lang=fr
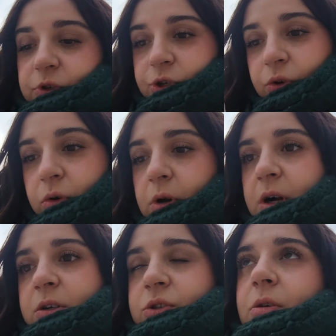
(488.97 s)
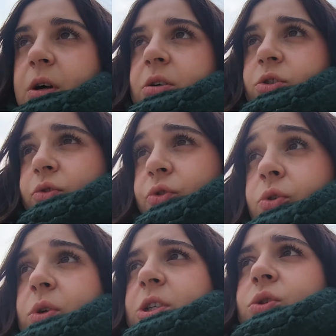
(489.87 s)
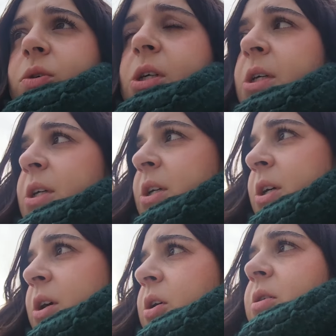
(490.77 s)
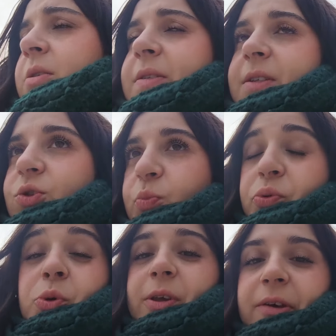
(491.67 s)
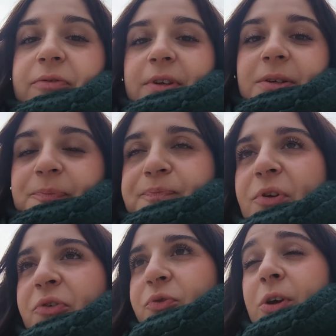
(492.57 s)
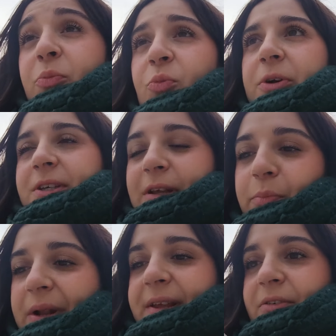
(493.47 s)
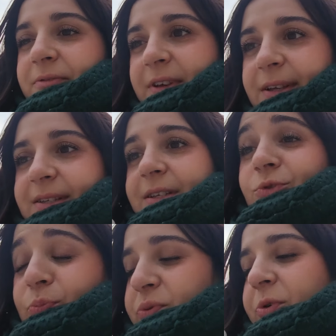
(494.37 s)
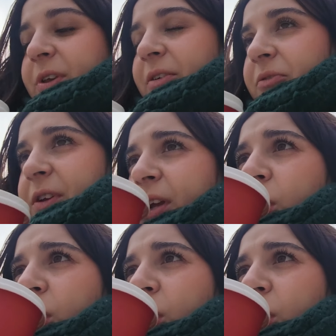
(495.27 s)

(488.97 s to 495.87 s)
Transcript: chocolat, genre un genre de chocolat chaud. Euh, c'est du pur café. En tout cas, pour moi qui n'aime pas le café, c'est du pur café.